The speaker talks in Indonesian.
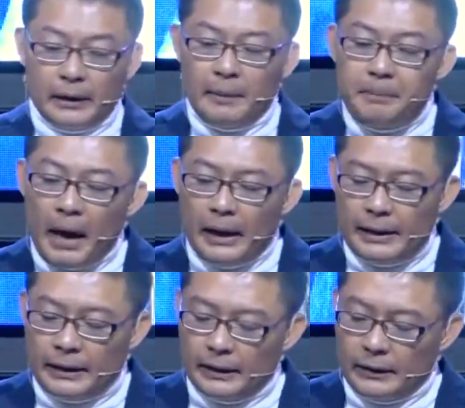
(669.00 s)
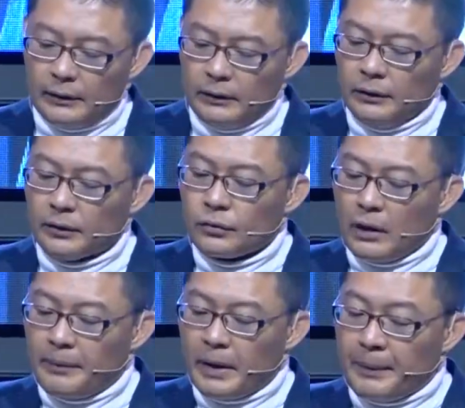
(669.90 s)
kembali ke
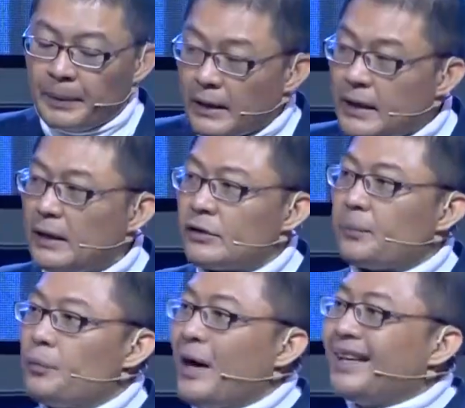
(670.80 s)
Surabaya. Berarti ada sebuah